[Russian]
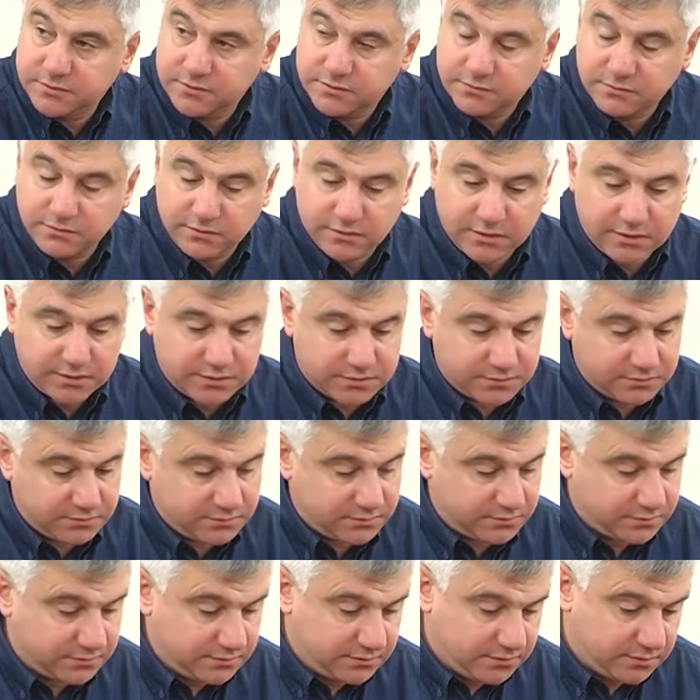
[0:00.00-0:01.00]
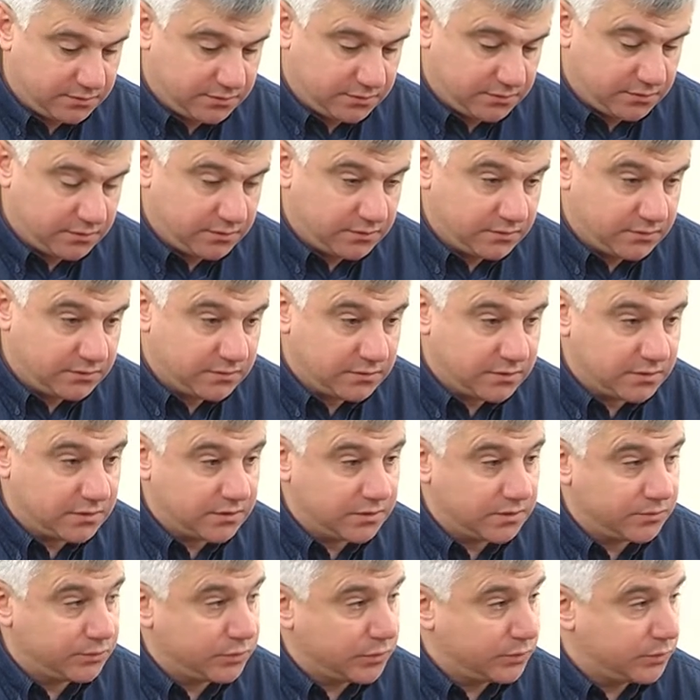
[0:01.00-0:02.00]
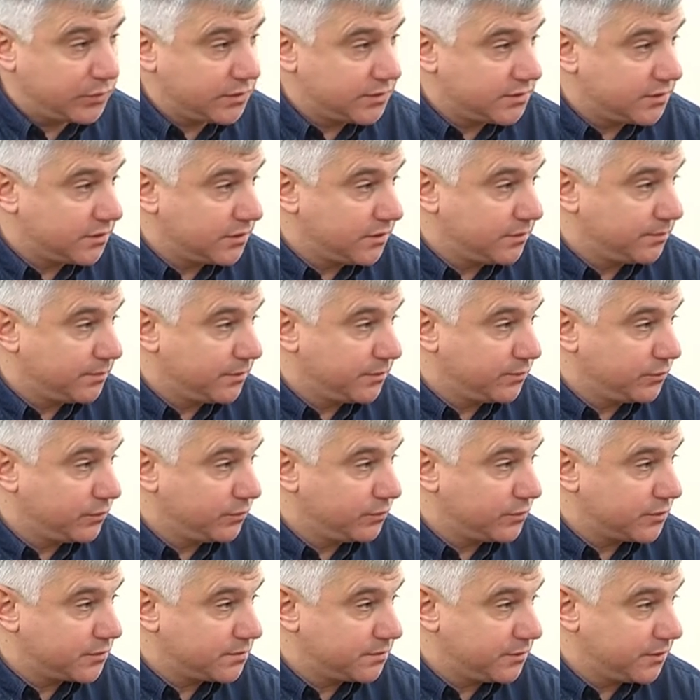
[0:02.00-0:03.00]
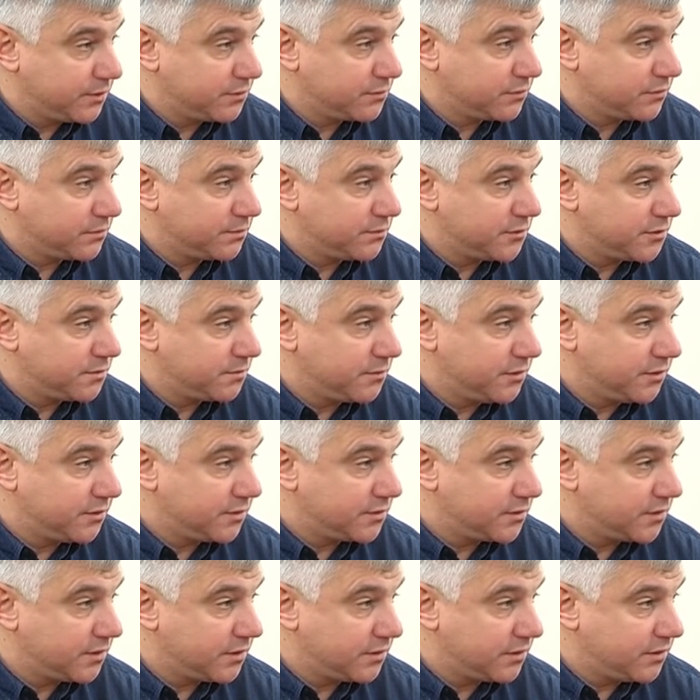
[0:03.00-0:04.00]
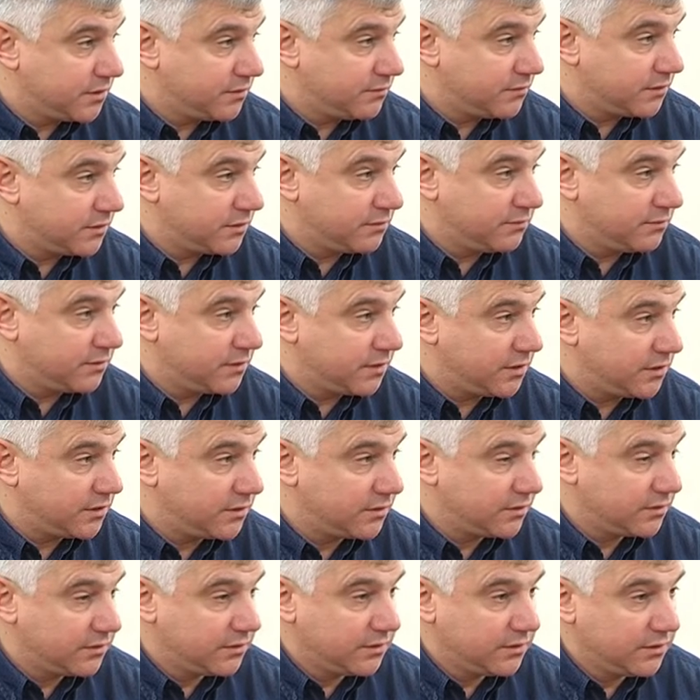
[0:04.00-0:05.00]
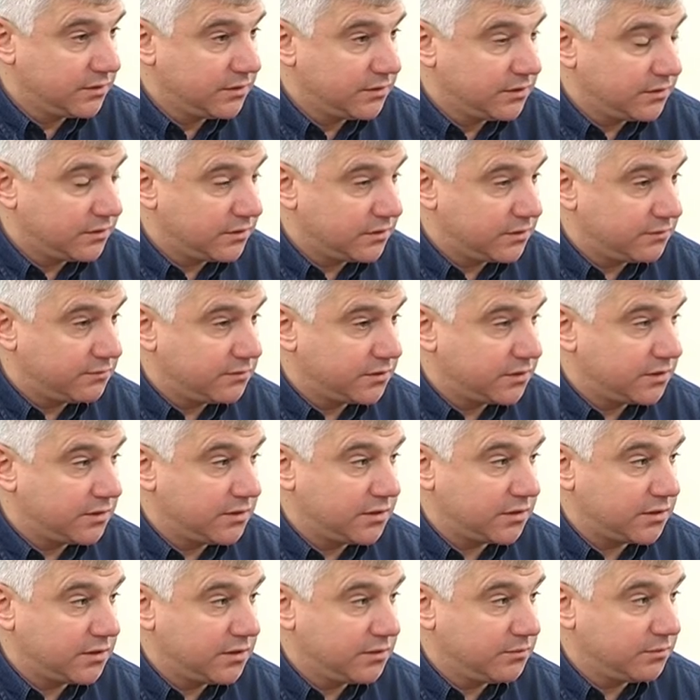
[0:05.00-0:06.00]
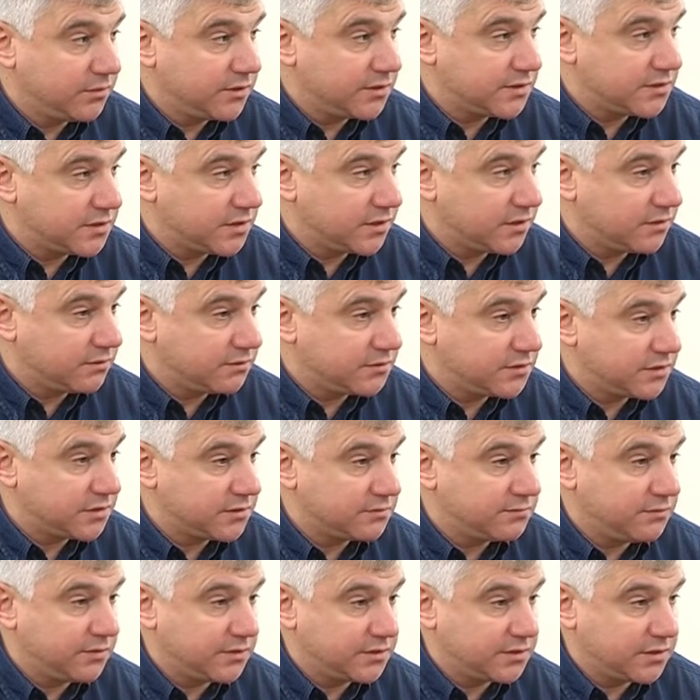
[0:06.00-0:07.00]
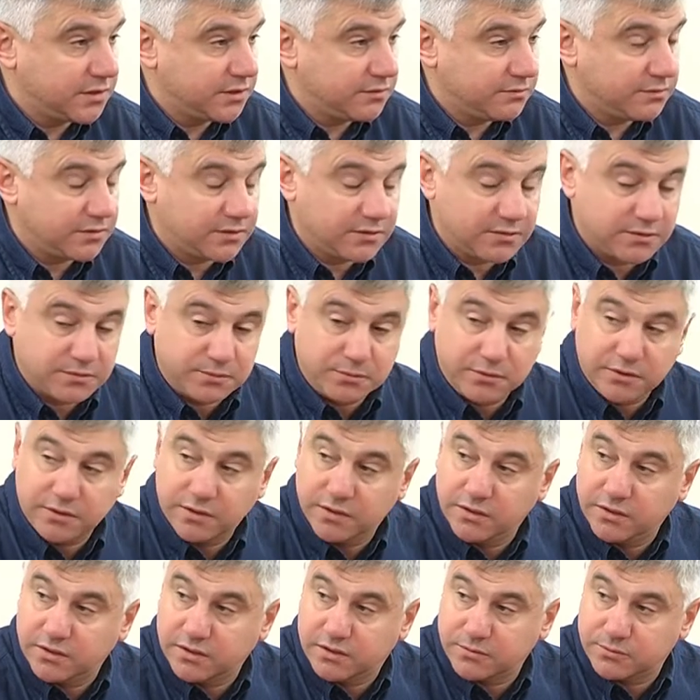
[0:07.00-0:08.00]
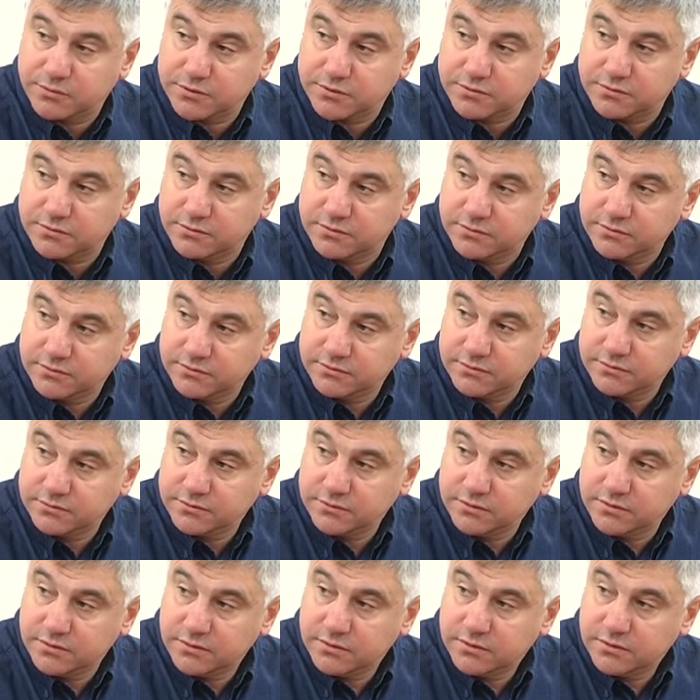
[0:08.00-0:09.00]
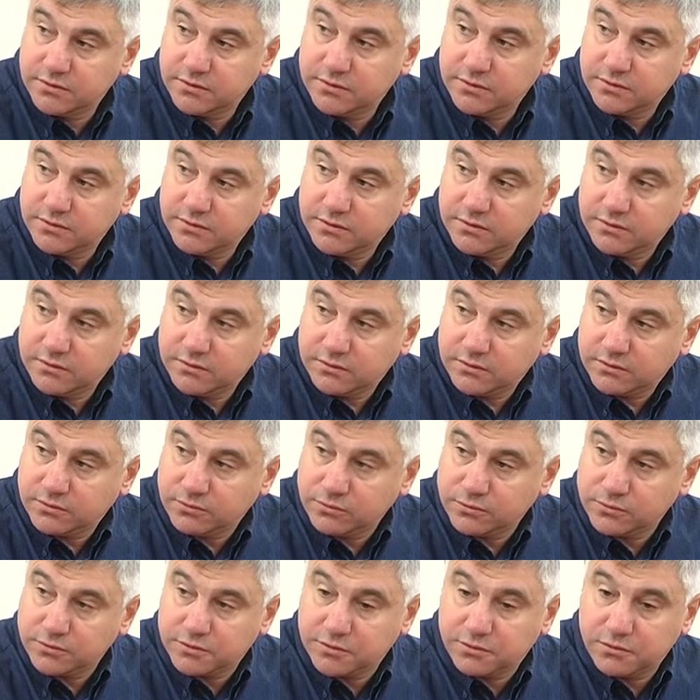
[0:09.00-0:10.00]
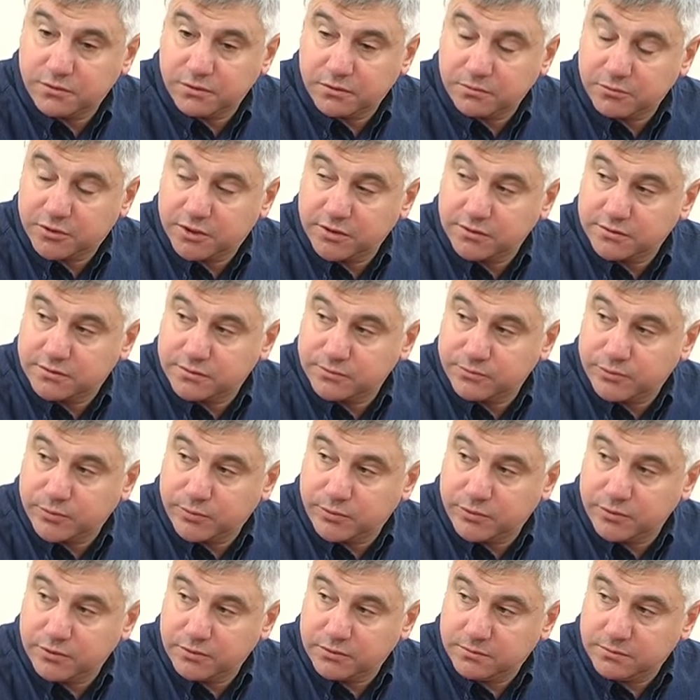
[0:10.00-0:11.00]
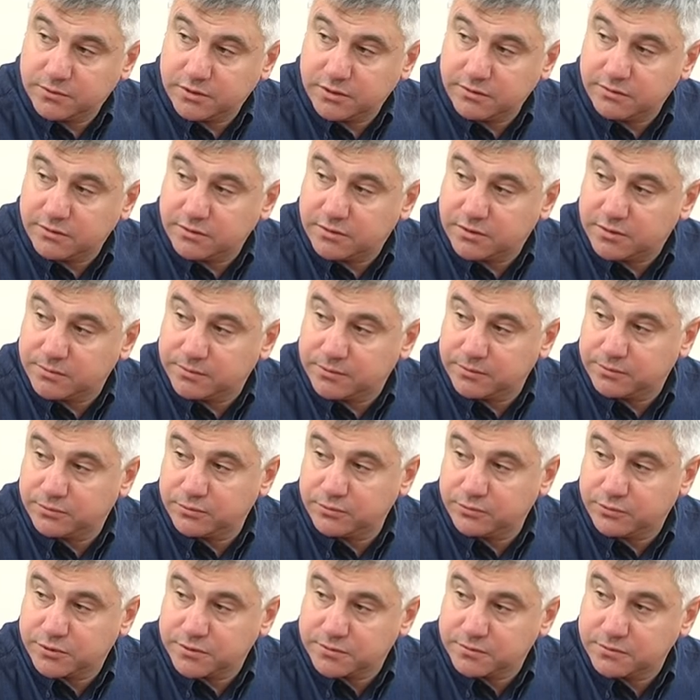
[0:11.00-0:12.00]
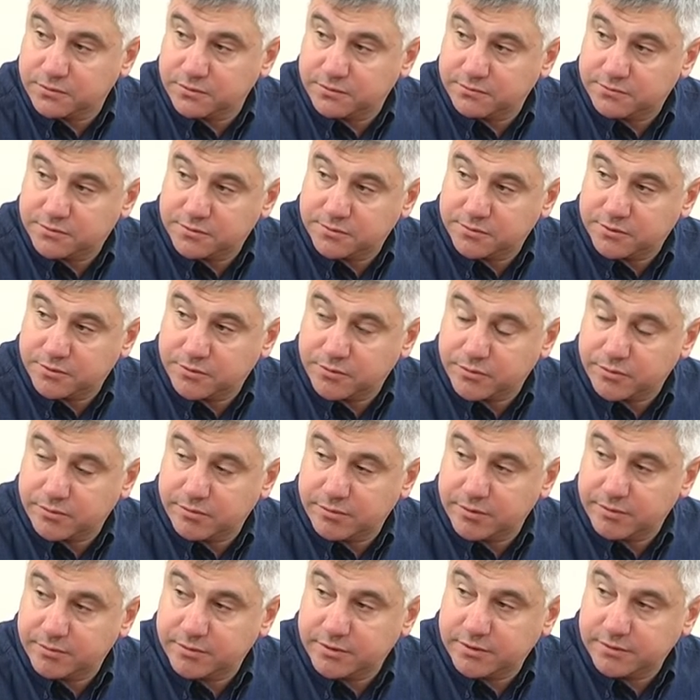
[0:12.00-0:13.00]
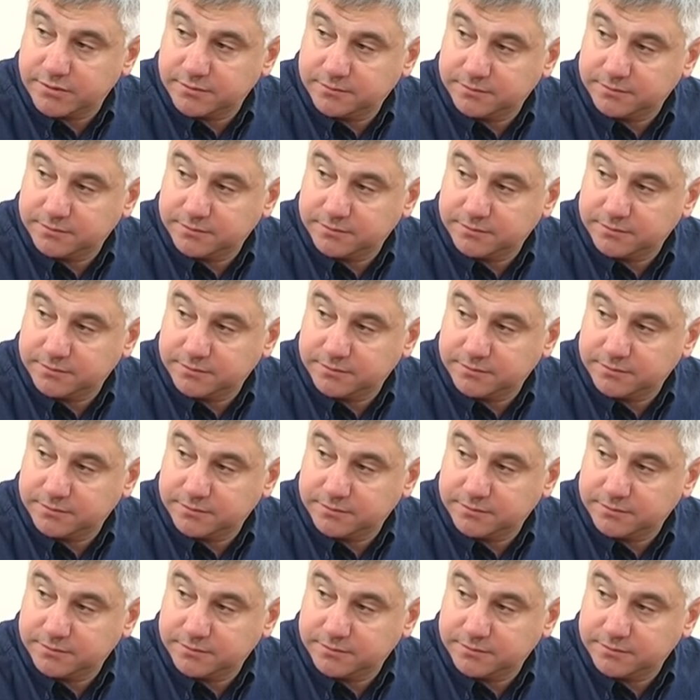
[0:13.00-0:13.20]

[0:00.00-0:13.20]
с Валдарского. Надо на попасть на теплопункт, посмотреть, что там изменилось за эти два, два дня. На выходных не было заявок, сейчас вал заявок с понедельника пошел. Думаю, с Григорием Михайловичем попадем на девятый теплопункт, посмотрим, в чем там проблема.